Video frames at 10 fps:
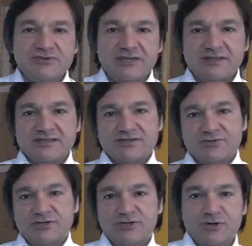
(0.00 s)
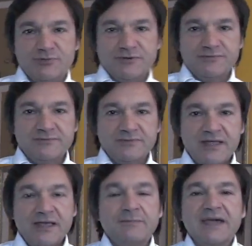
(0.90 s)
30 secondi dopo.
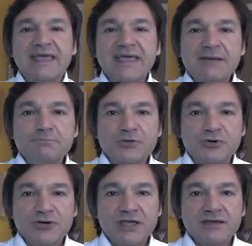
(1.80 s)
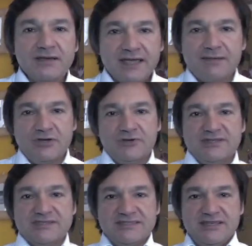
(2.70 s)
Perché i campioni cambiano il
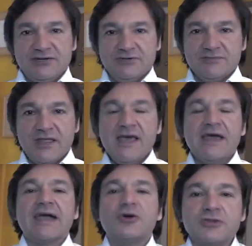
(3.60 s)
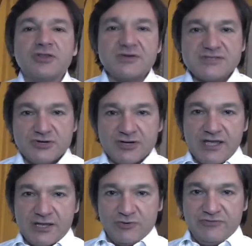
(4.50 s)
destino. Racconta una
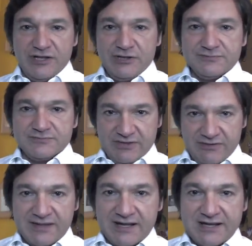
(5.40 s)
storia a tuo figlio, diventerà